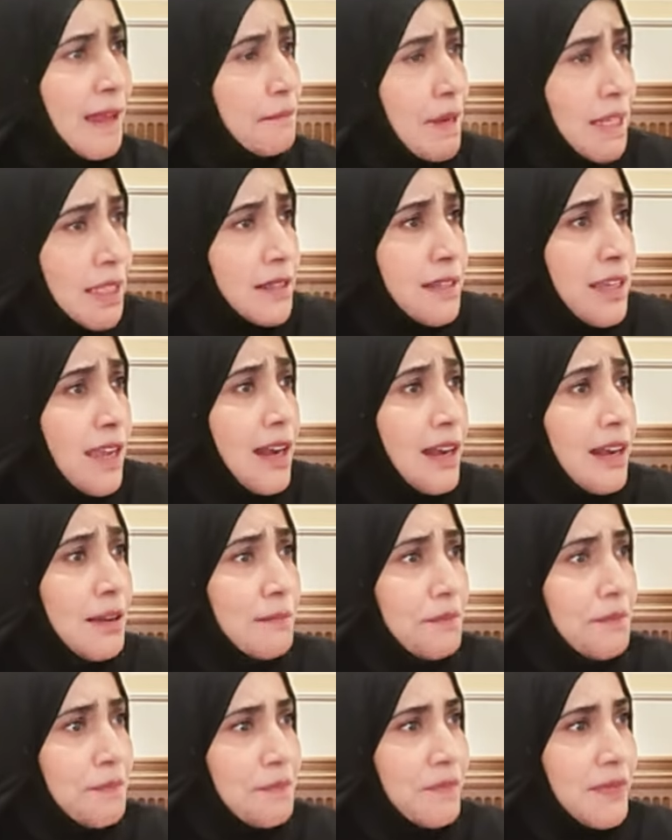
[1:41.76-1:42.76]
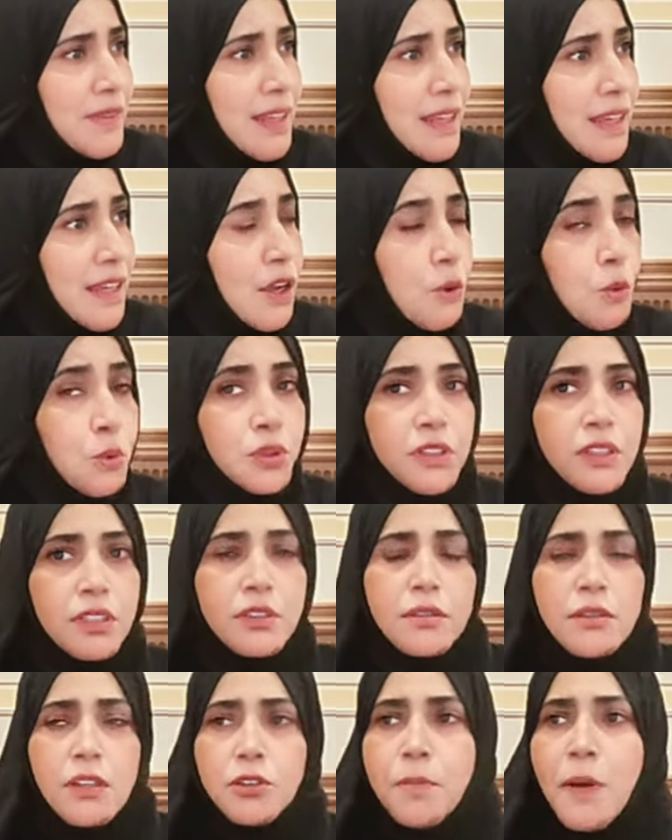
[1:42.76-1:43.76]
ما تتكلم وانت
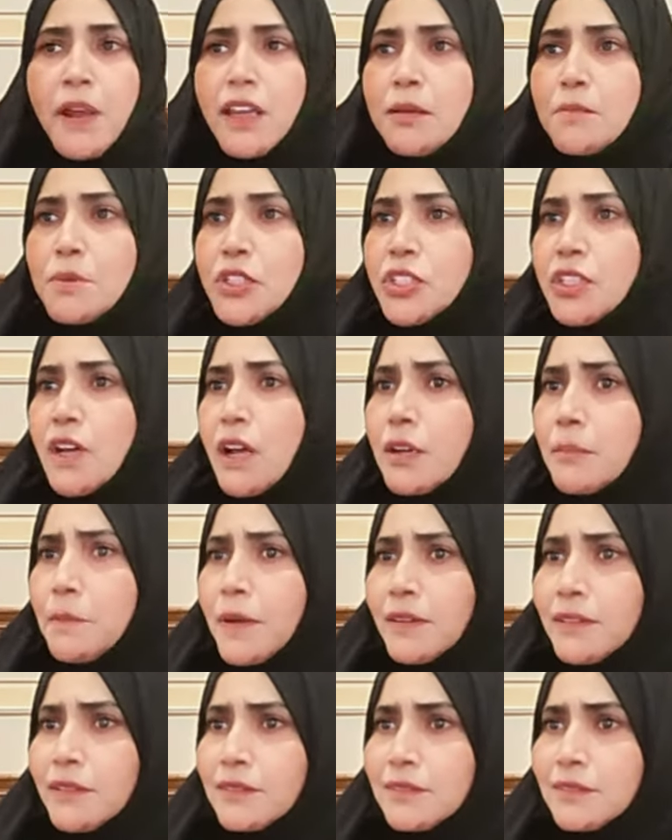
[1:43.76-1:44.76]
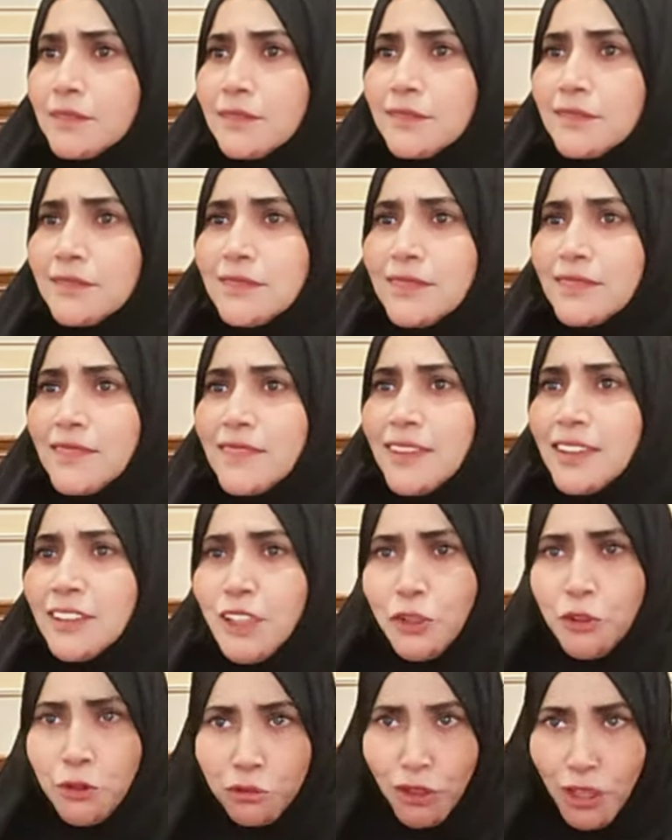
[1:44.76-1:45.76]
تبقي مستغربه
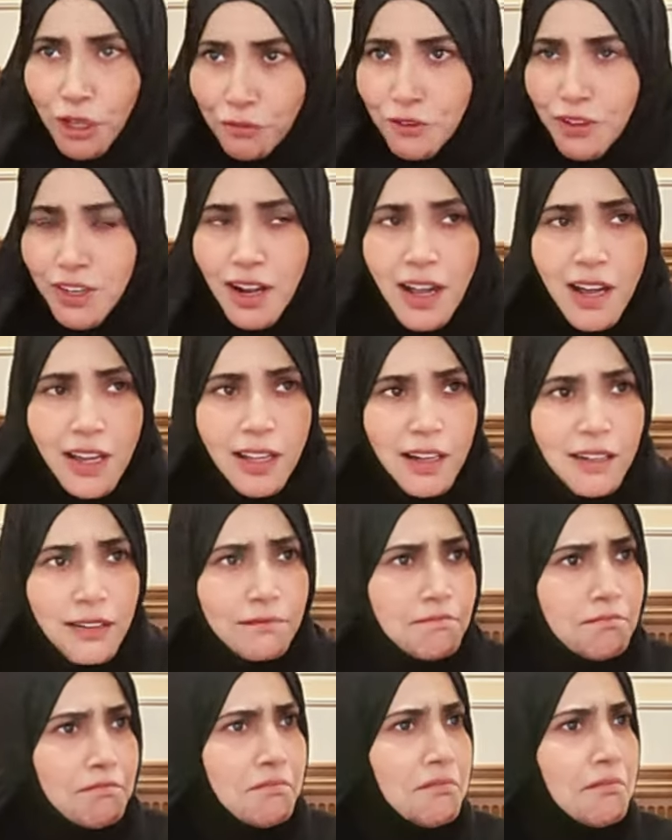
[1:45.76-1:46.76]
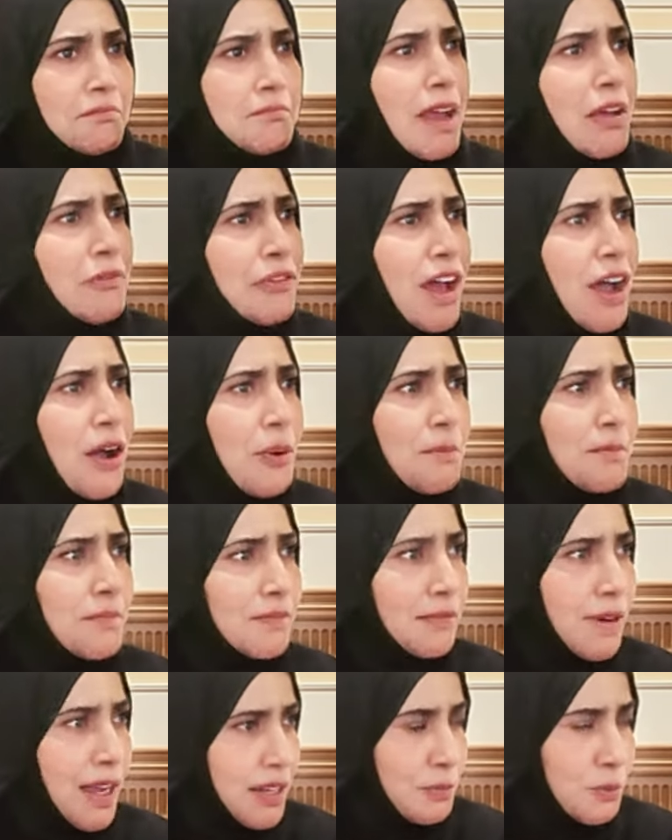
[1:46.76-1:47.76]
يعني الطرف الاخر ما فاهم
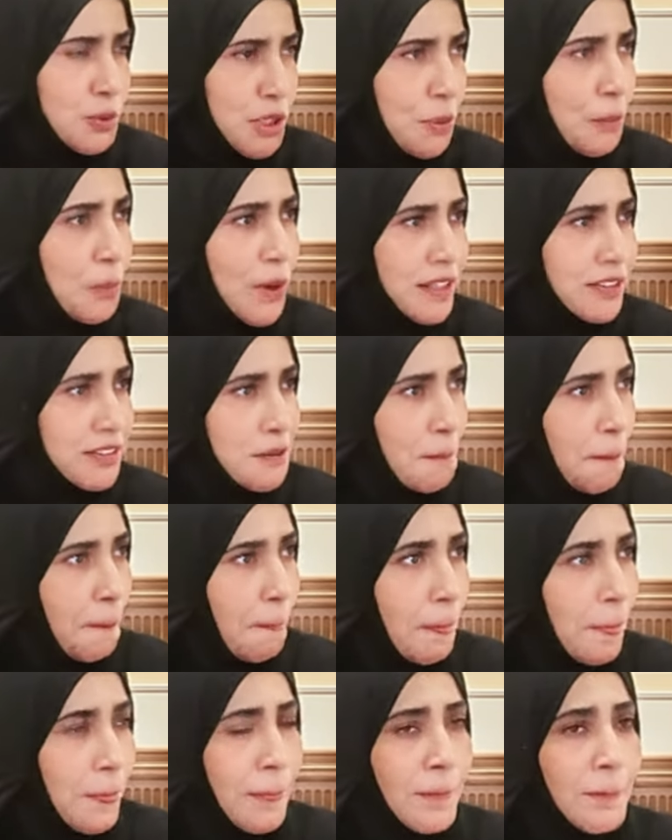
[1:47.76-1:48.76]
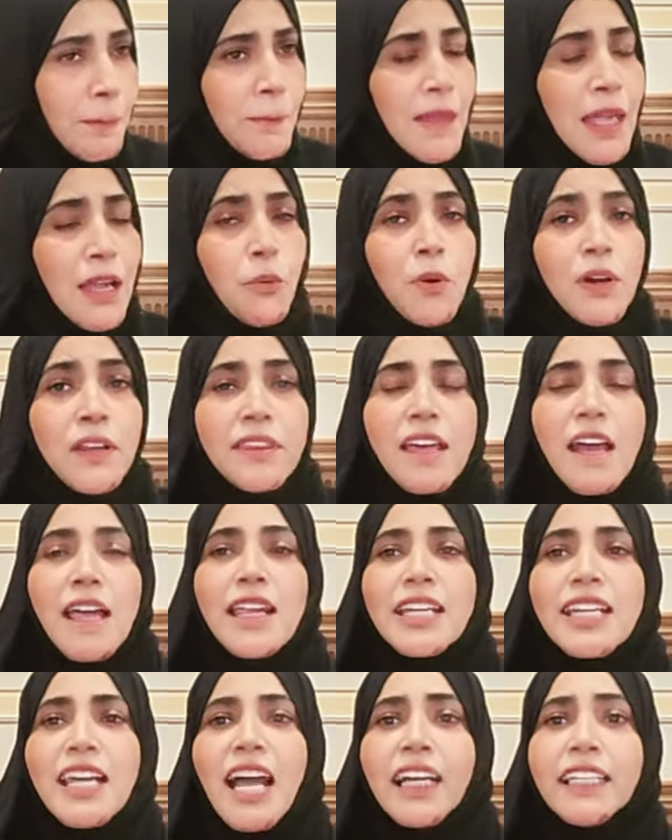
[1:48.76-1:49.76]
انا مو سويت
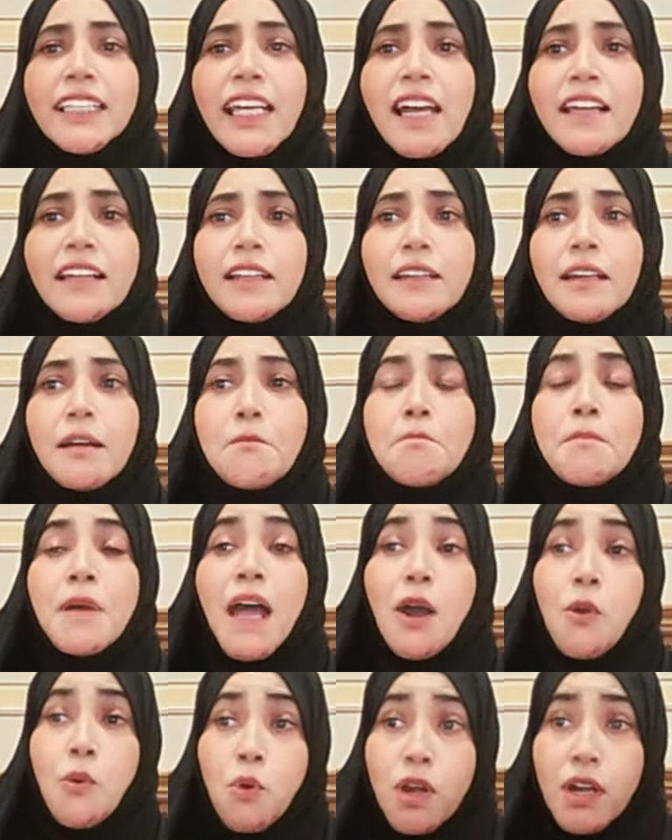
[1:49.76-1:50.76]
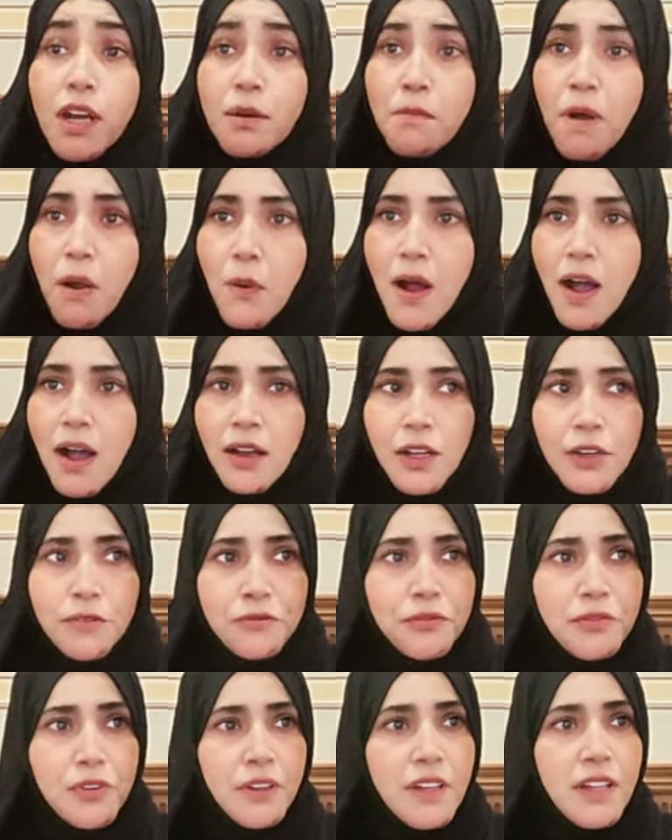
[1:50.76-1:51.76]
ولذلك احيانا ما كل
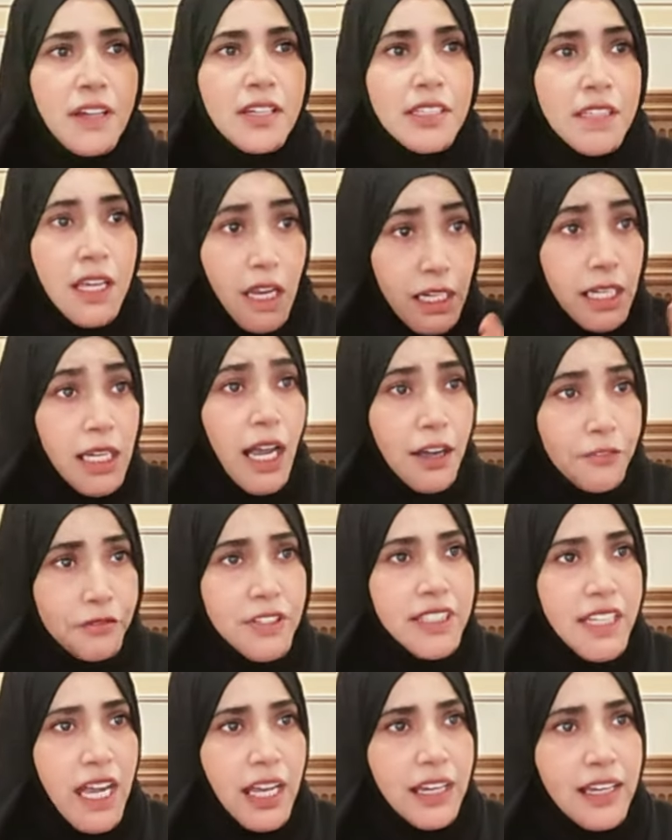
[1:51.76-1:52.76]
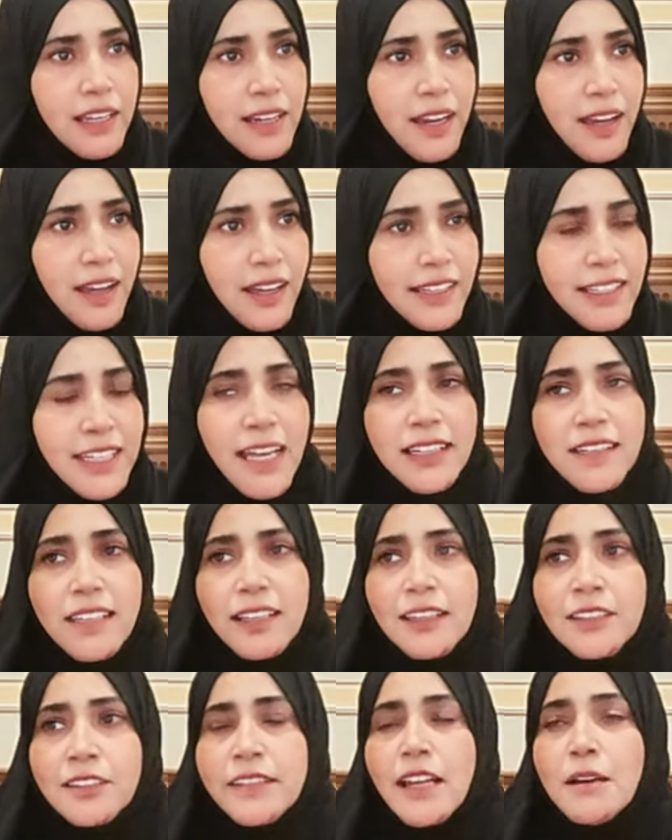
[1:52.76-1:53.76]
المواقف صحيحه في تحليلها
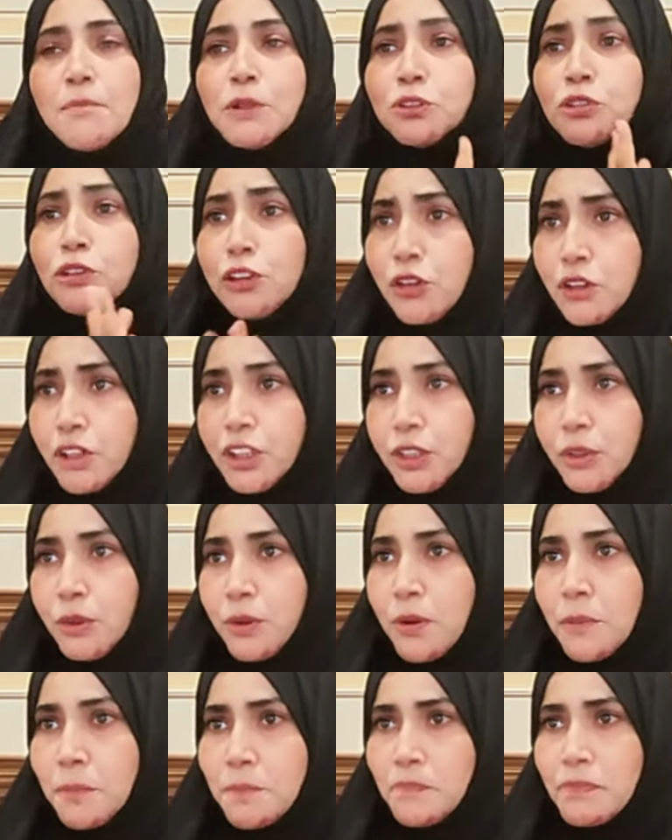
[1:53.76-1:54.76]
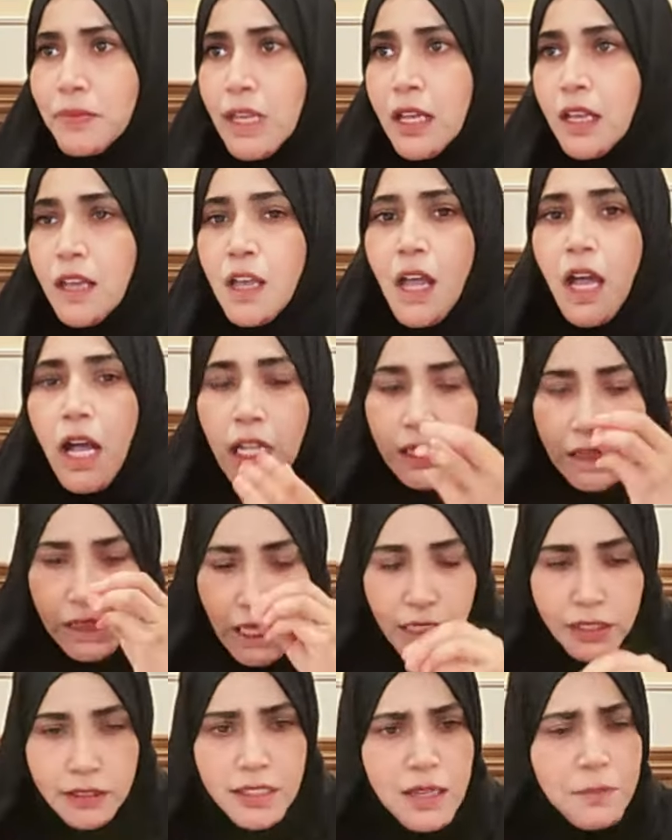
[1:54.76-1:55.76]
يعني انت لما تطلقي حكم
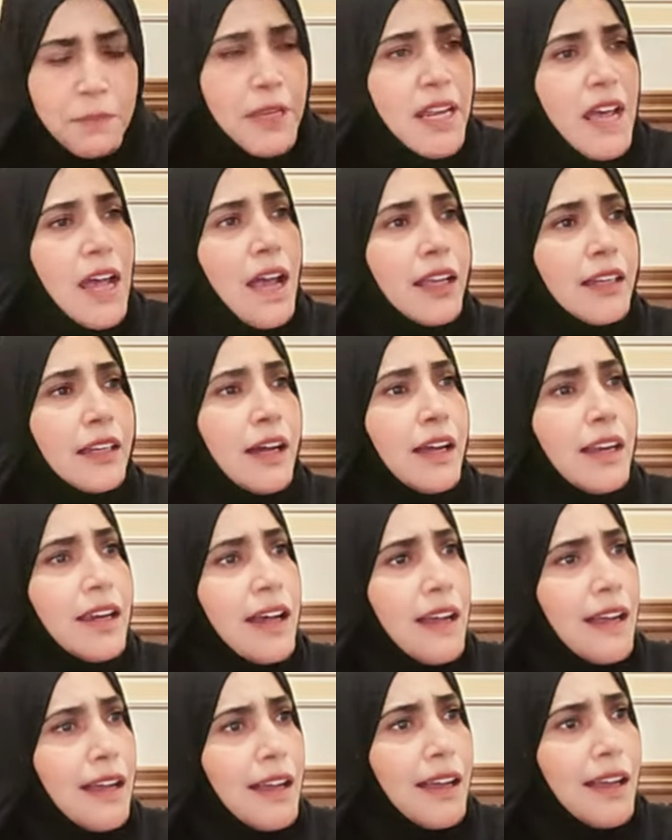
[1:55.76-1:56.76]
أطلقتيه بناء على